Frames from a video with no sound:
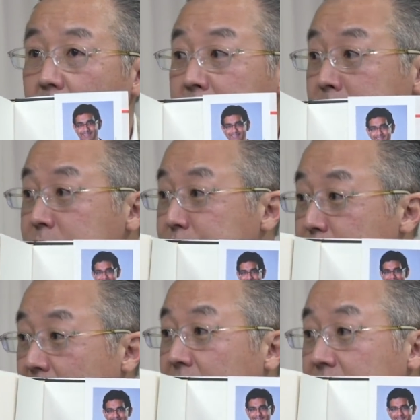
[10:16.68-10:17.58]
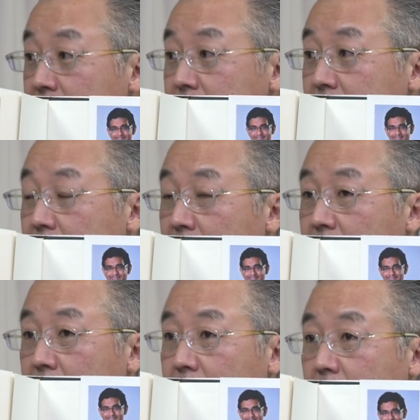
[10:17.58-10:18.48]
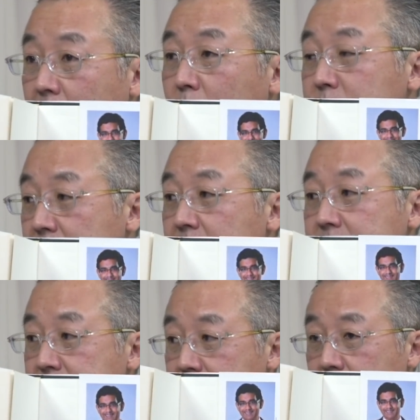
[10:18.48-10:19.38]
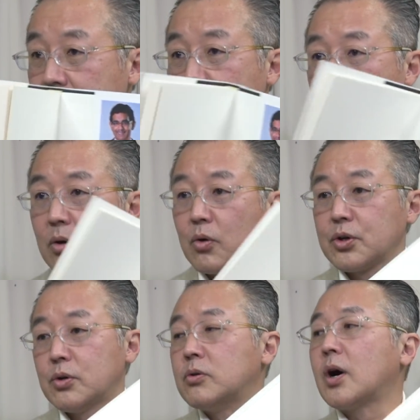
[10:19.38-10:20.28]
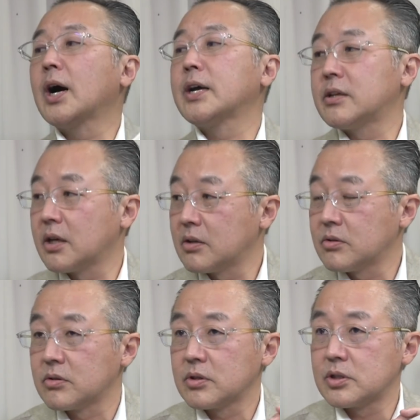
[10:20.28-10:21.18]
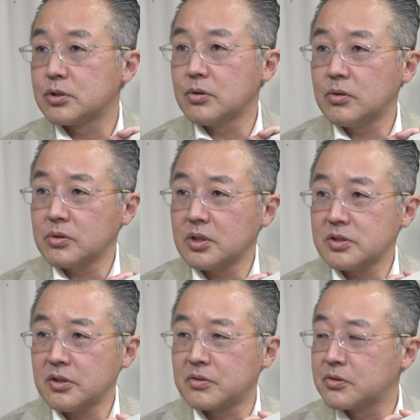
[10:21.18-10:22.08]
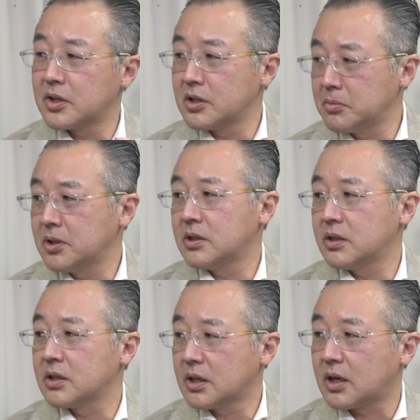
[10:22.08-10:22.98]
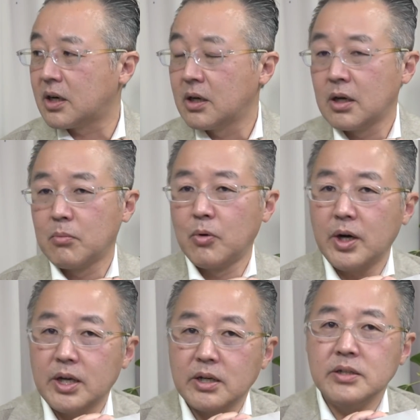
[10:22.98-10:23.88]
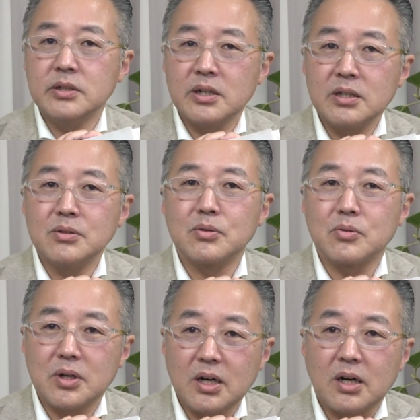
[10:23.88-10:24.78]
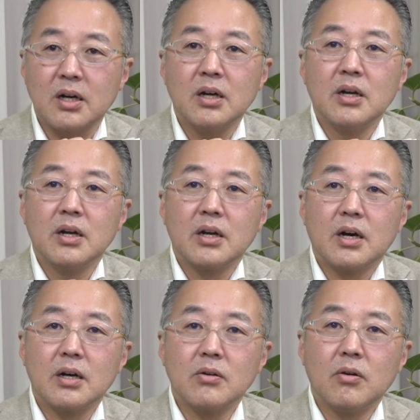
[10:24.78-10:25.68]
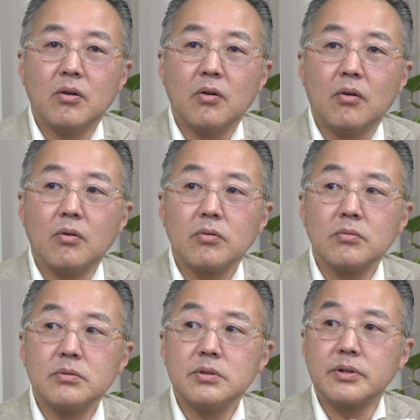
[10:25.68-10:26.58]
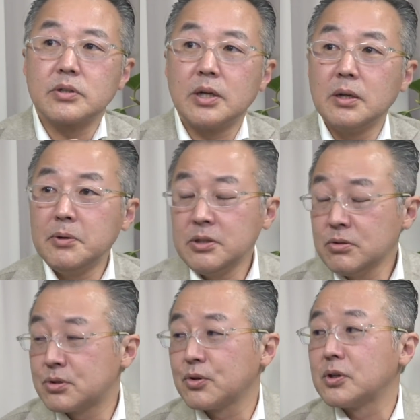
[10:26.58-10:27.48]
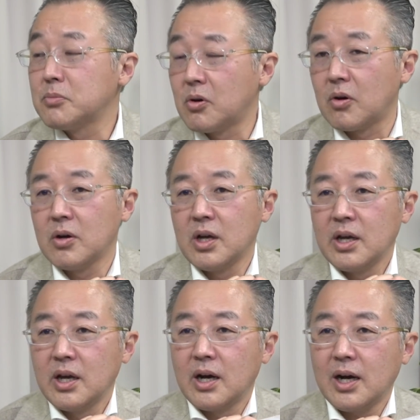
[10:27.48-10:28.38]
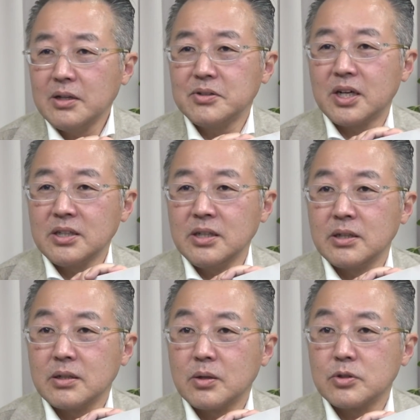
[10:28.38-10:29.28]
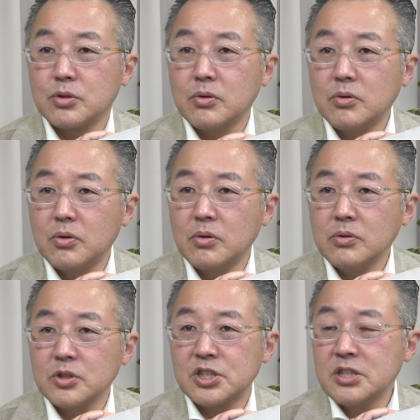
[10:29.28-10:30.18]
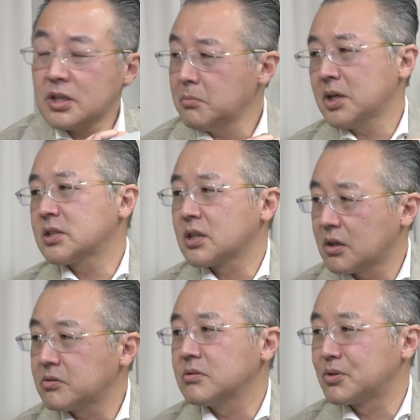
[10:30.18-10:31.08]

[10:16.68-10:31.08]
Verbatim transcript: まあ、命をかけて、顔を晒してこういう本を書いている、情報としてのクレディビリティが、もはやインターネットとかいわゆるテレビニュースよりも、はるかに情報の信頼味が違う